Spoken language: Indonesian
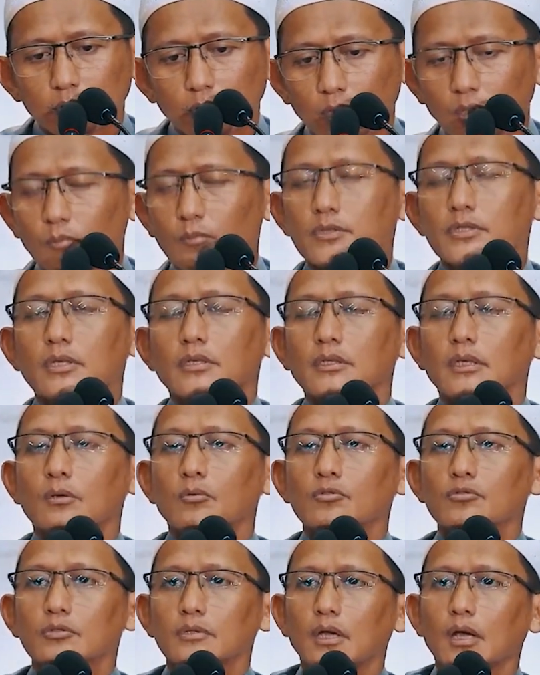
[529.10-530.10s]
Kalau misalnya
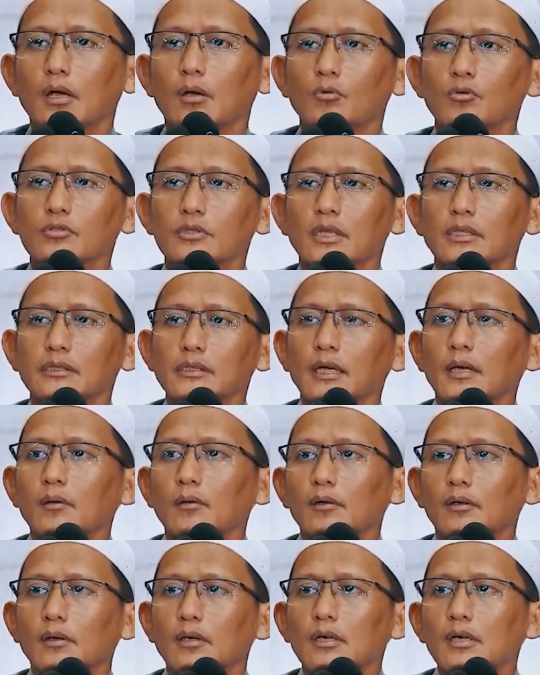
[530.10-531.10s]
ustadz, ustad
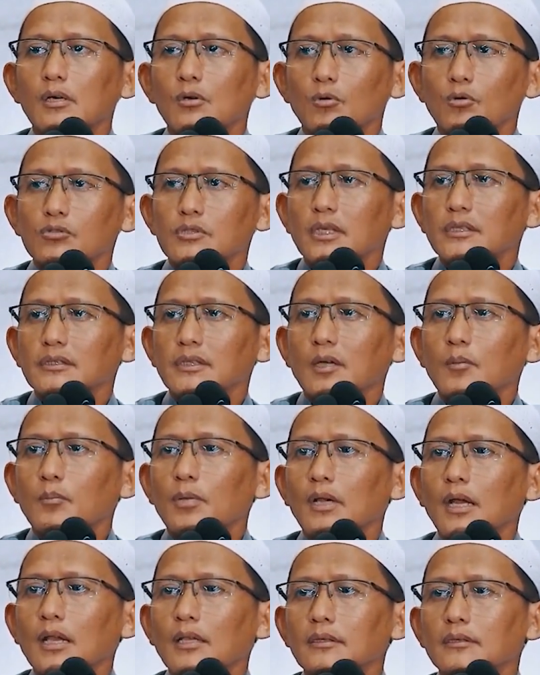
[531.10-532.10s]
yang ustadznya
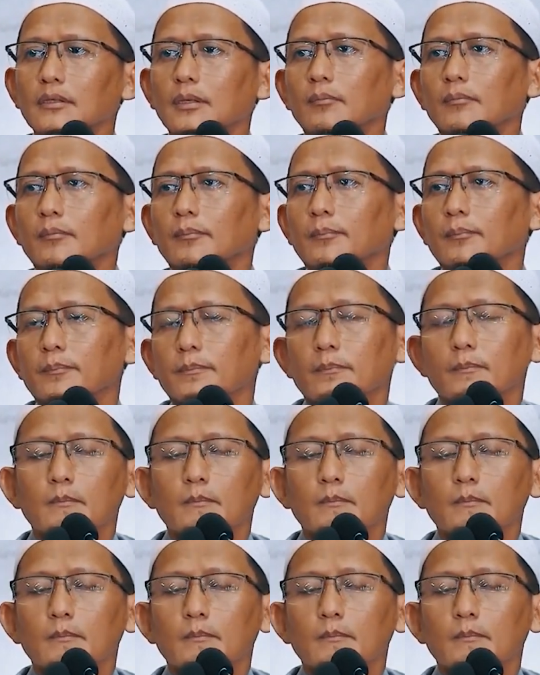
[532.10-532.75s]
berantem